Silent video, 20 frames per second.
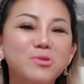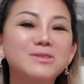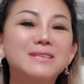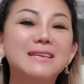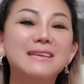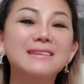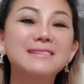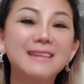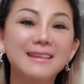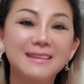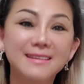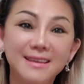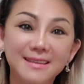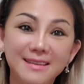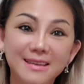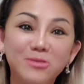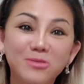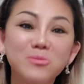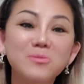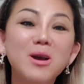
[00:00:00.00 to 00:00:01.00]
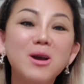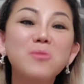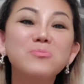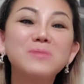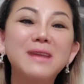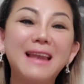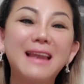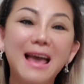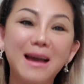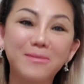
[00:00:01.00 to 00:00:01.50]
có chỉ chị thì chị cũng
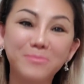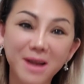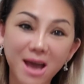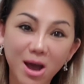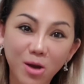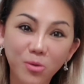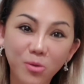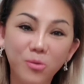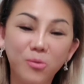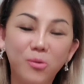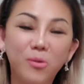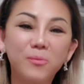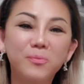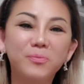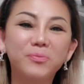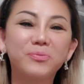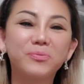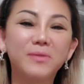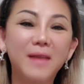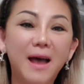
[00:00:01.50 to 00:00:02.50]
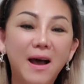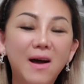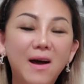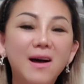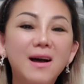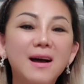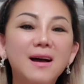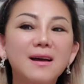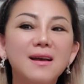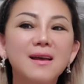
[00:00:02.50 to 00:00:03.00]
không đi làm đâu.
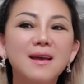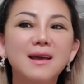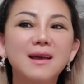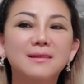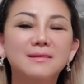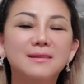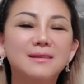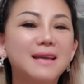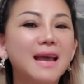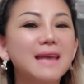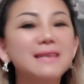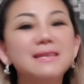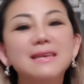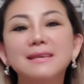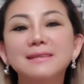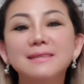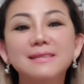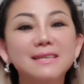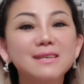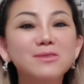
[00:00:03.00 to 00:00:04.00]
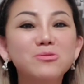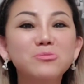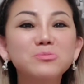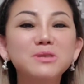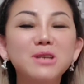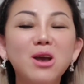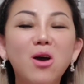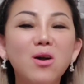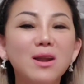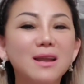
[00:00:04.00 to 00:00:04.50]
Đó, thì cái gì chị
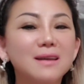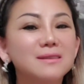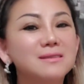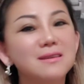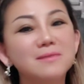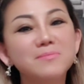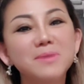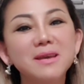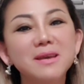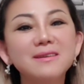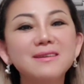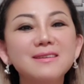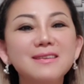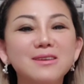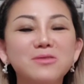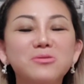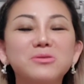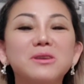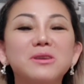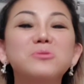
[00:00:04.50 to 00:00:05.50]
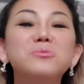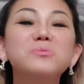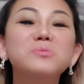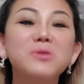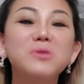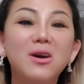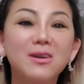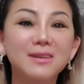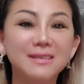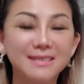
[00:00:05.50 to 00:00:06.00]
cũng cho là chị biết, cái gì của chị
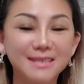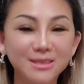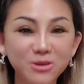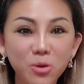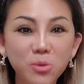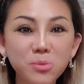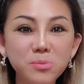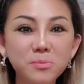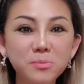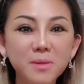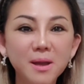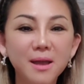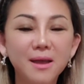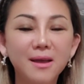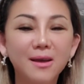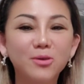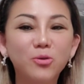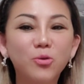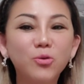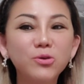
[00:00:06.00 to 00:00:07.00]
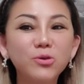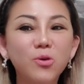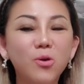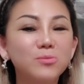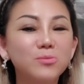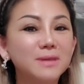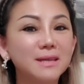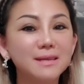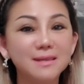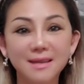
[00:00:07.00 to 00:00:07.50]
cũng cho là chị đúng. Cuối
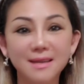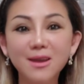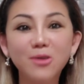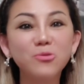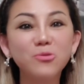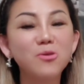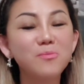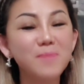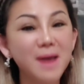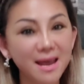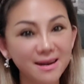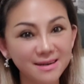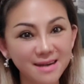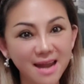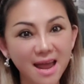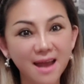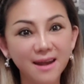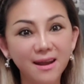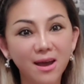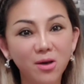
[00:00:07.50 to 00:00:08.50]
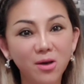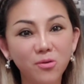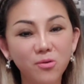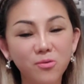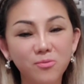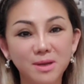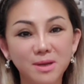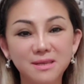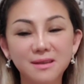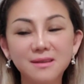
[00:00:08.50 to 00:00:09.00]
cùng thì chị đâu có mang ra
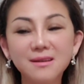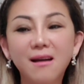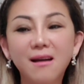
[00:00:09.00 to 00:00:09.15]
đâu, mà chị